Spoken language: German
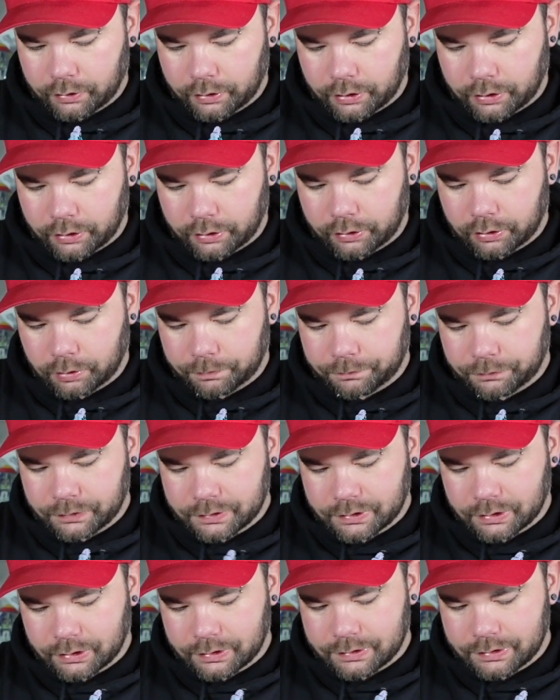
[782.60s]
Der Kopf
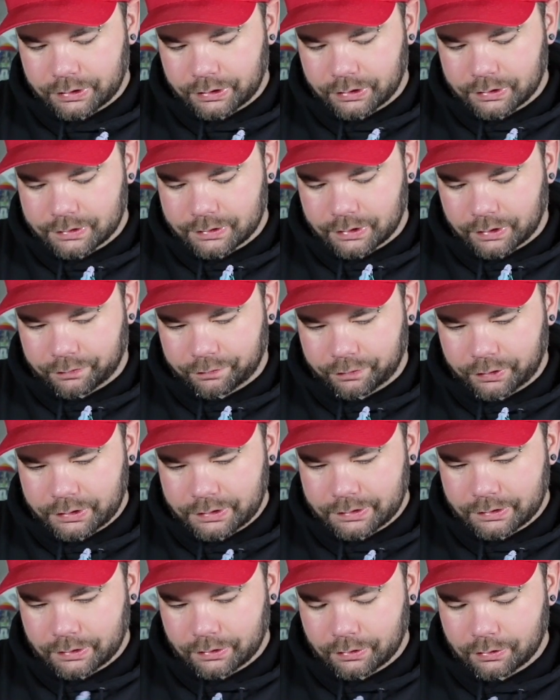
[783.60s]
ist an sich ist sehr
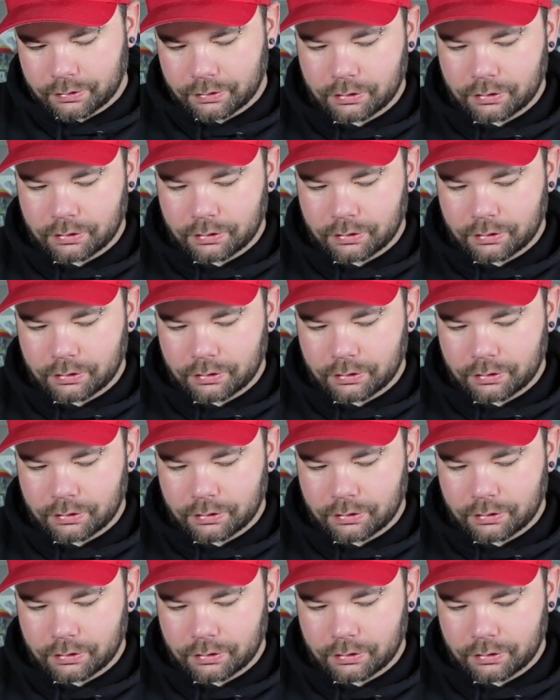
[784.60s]
fest.